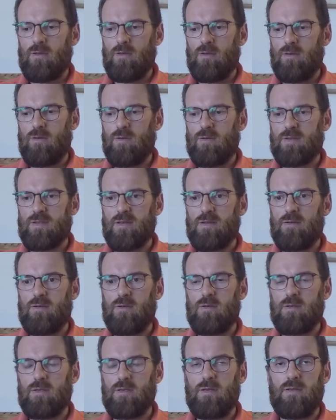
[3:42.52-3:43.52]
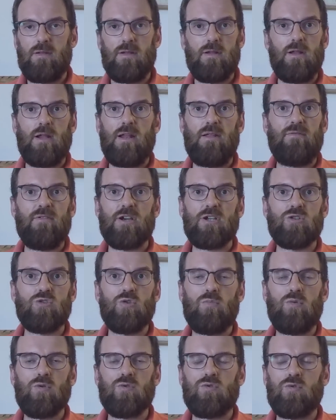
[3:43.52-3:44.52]
euh, il allait faire chaud
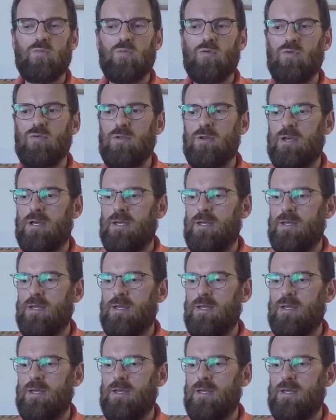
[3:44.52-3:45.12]
pour tout le monde.